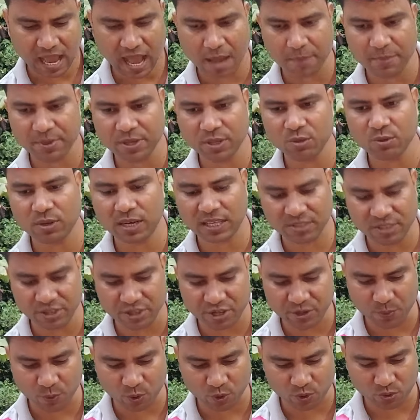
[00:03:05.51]
আমি কিন্তু গাছে
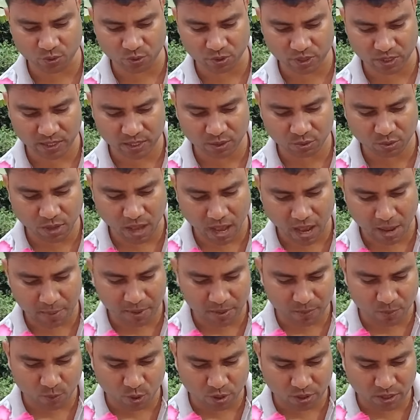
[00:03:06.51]
রিপোর্ট করি কিন্তু
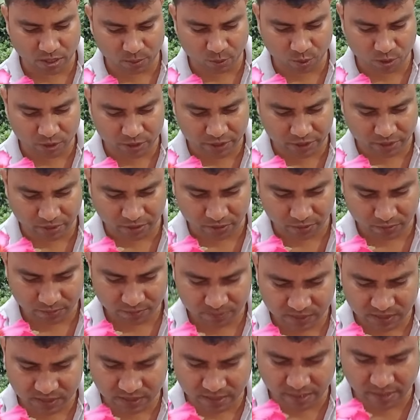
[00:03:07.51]
আমার মনটা বলছিল
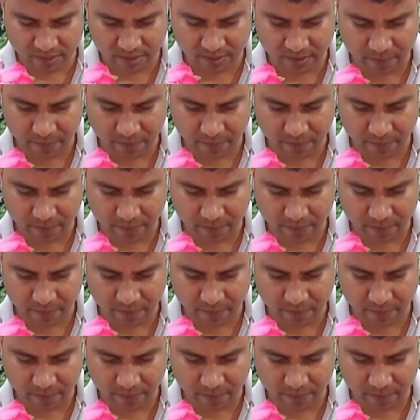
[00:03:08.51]
যে